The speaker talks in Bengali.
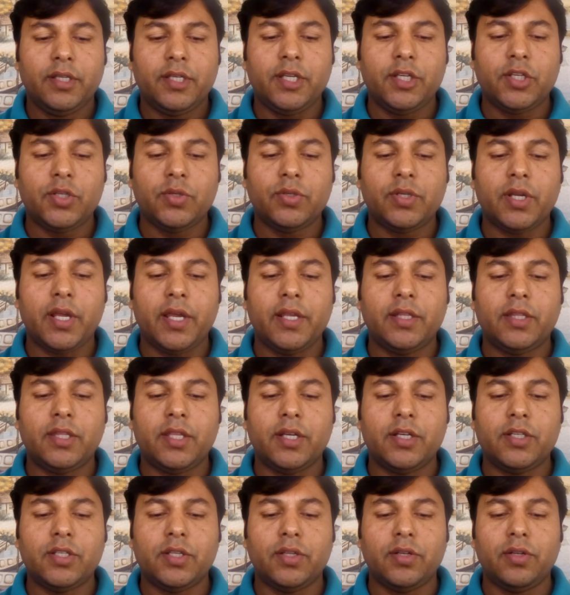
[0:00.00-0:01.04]
শিশু
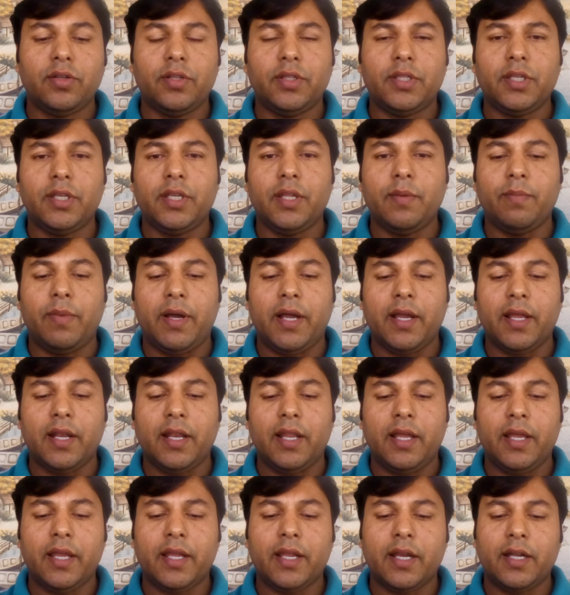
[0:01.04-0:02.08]
সাহিত্যের জন্য তিনি
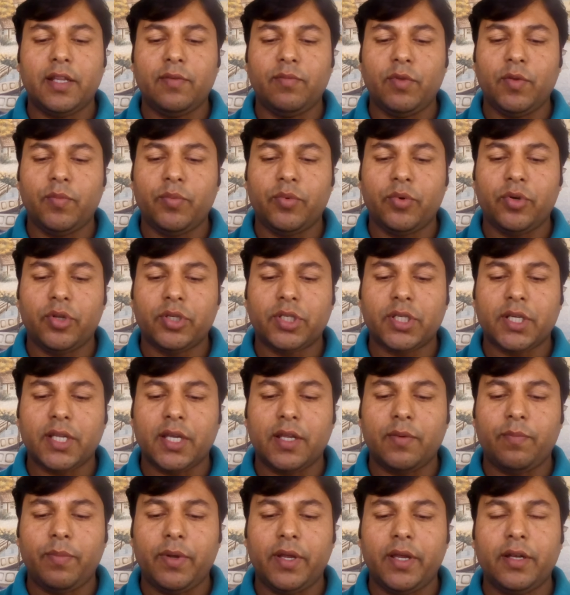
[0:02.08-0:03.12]
বাংলা একাডেমি
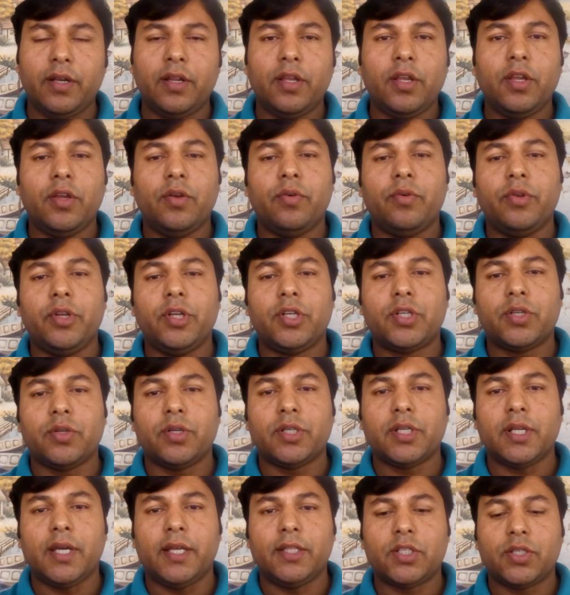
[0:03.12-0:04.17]
পুরস্কার পান উনিশশো
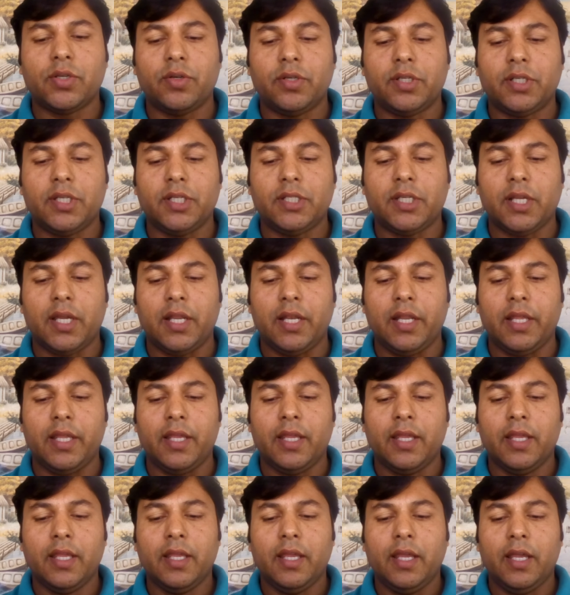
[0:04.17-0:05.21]
সালে
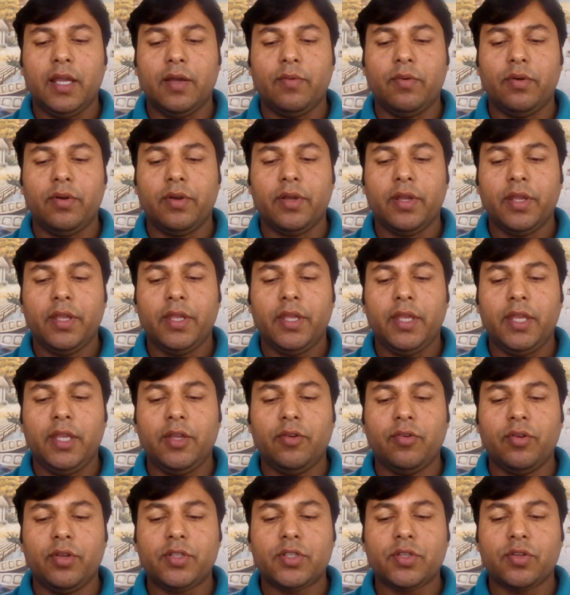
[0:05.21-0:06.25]
এবং
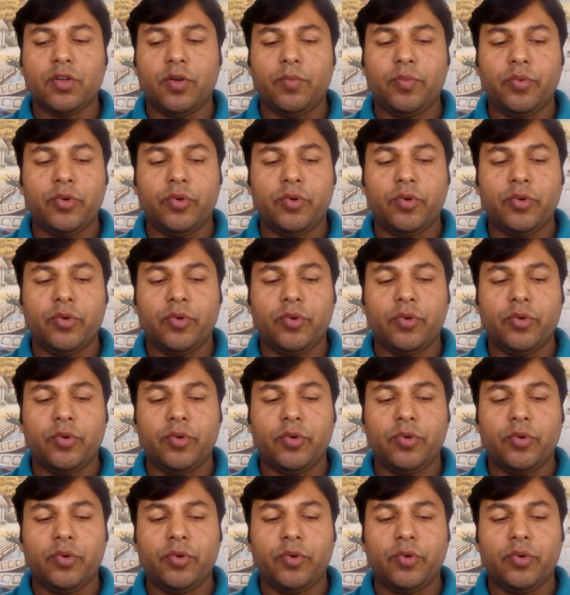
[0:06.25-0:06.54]
ইউনেস্কো